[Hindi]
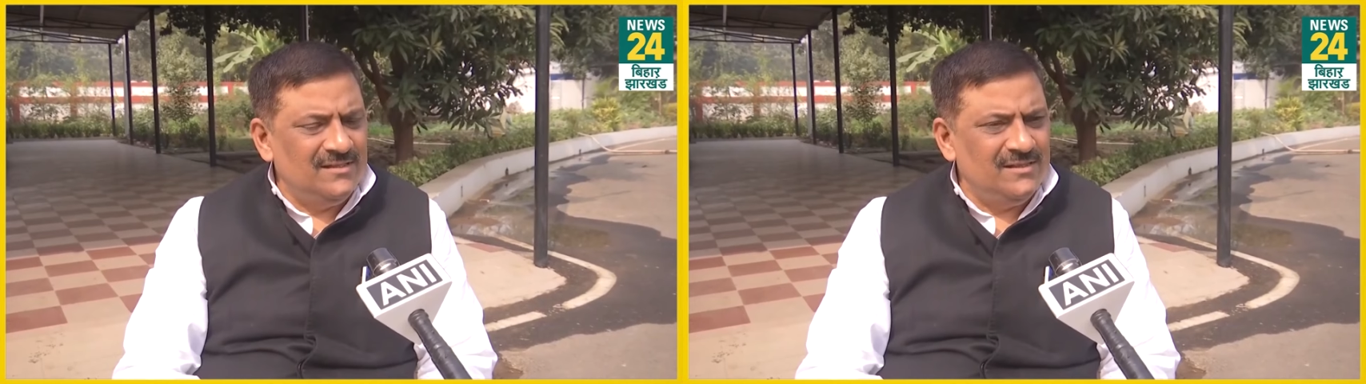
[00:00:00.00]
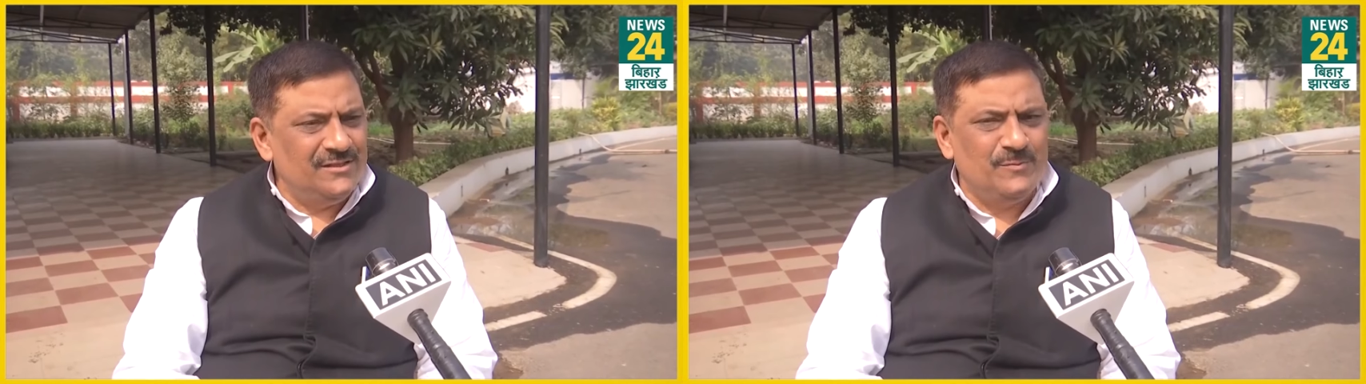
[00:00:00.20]

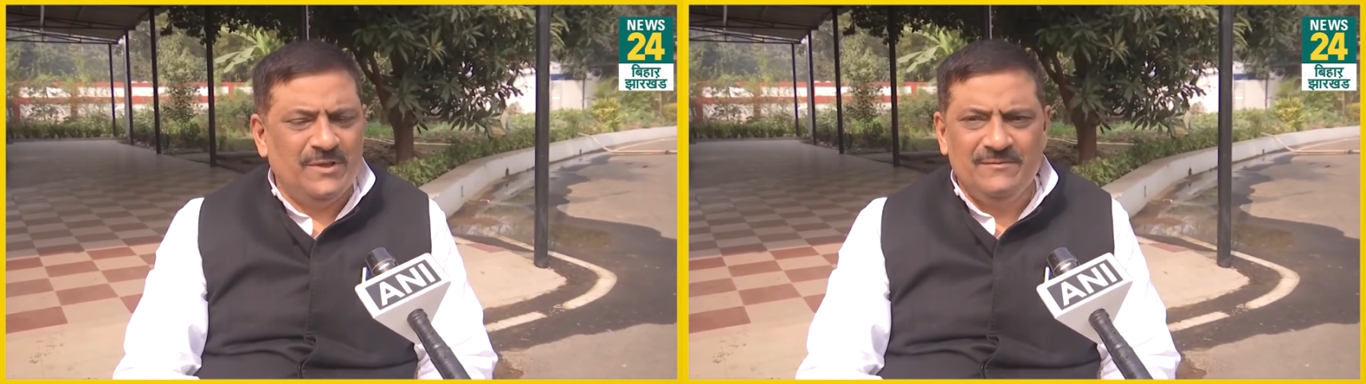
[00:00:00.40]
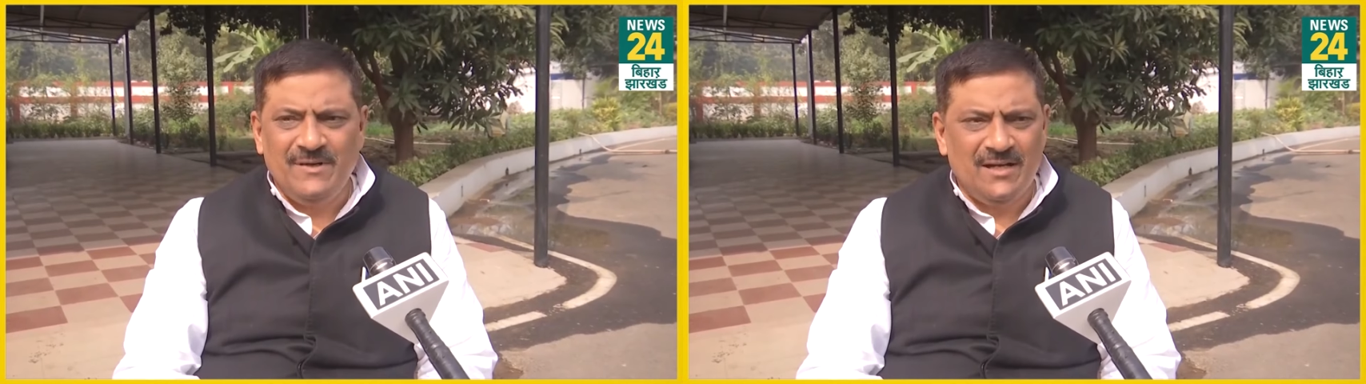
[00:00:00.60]
जिस
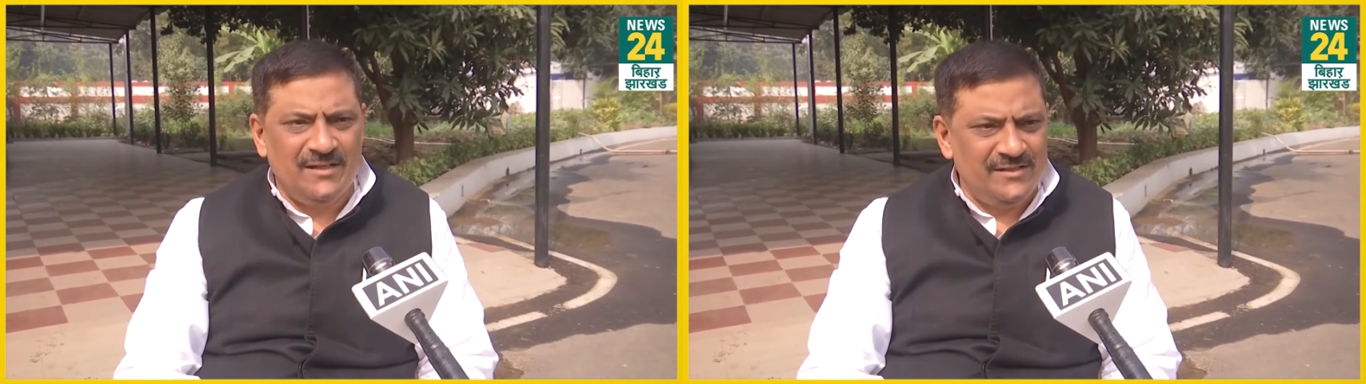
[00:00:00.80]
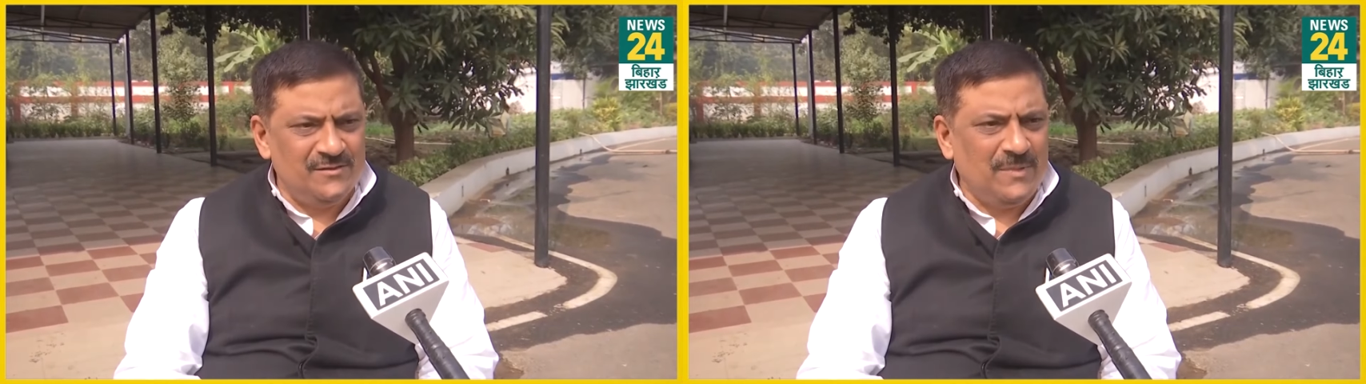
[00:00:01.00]
परिवार या
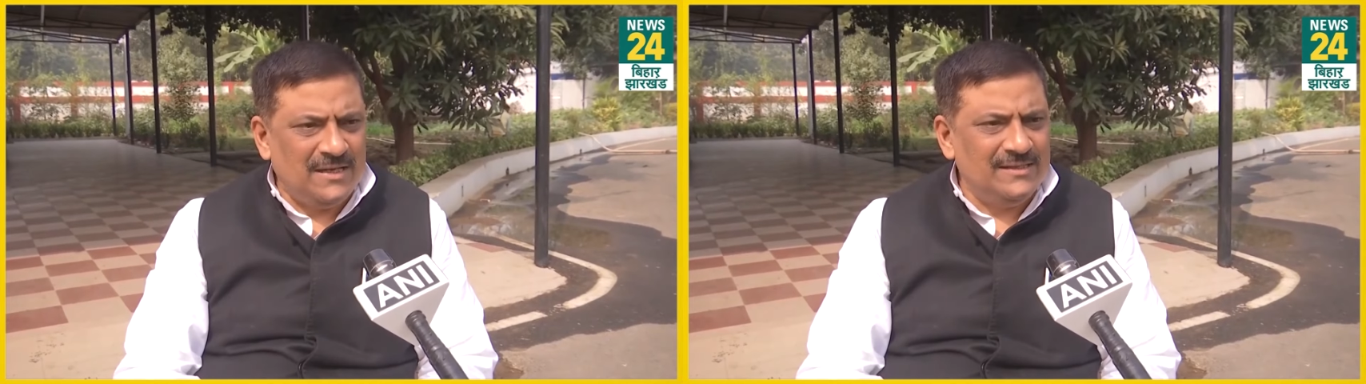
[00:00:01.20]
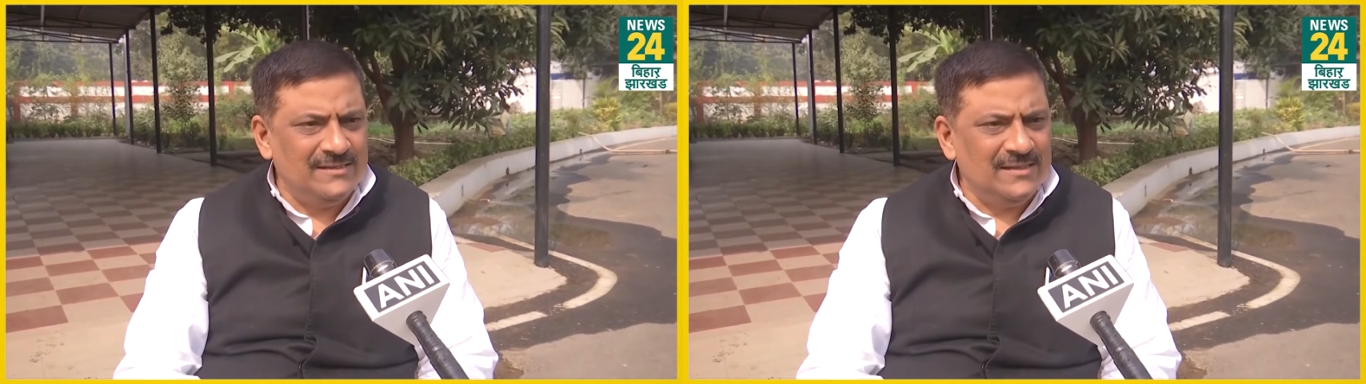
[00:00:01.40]
जिस
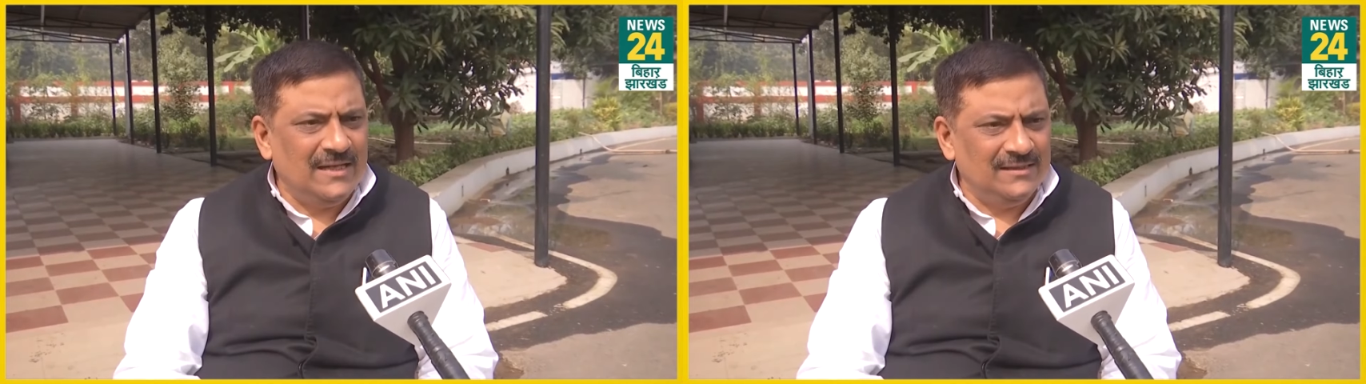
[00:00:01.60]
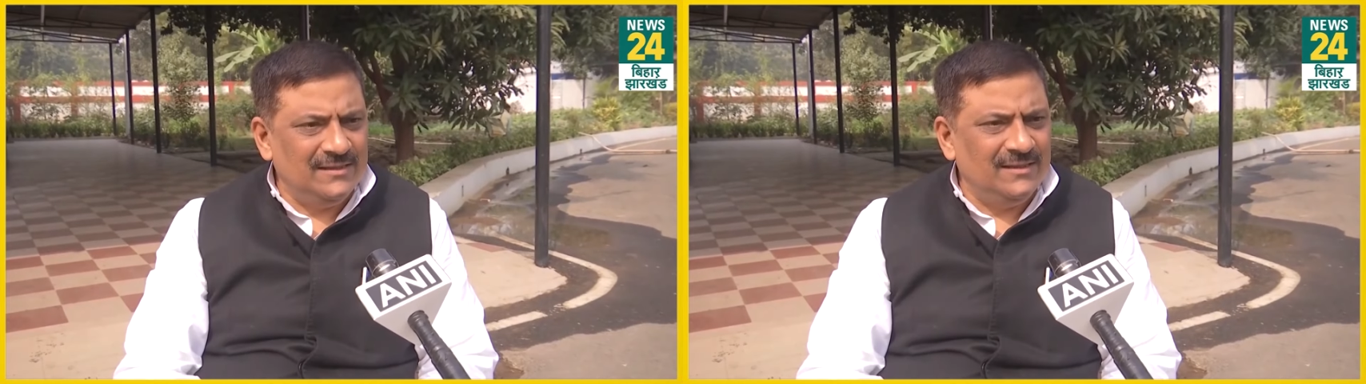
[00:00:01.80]
पार्टी से
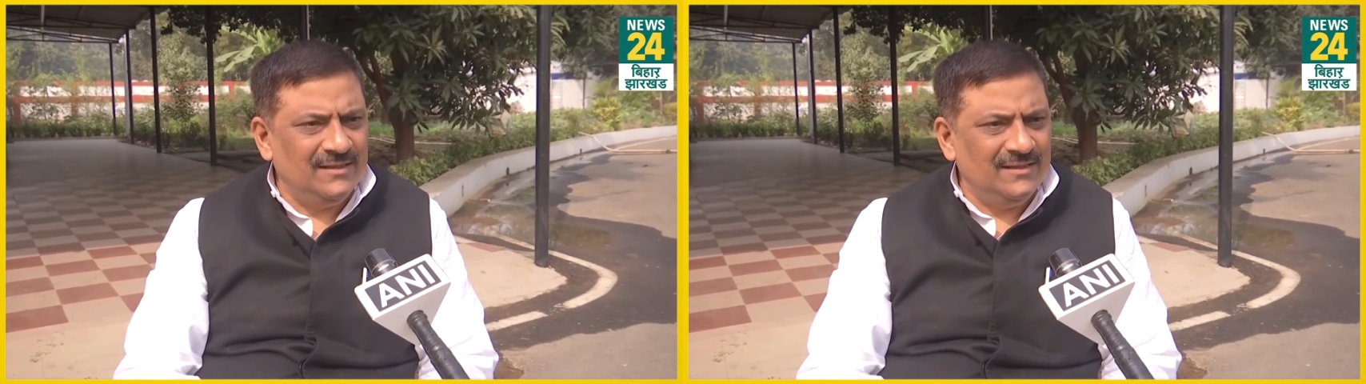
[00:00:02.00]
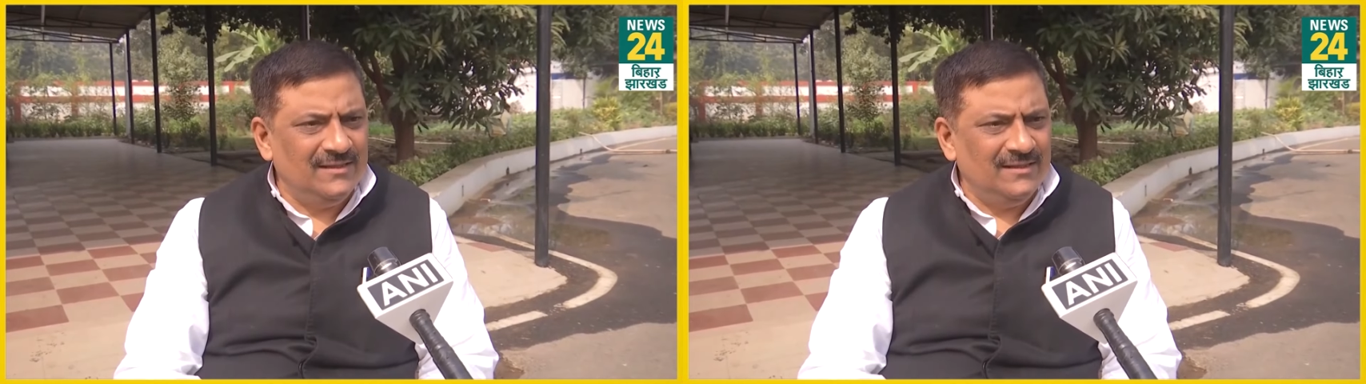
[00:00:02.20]
आते हैं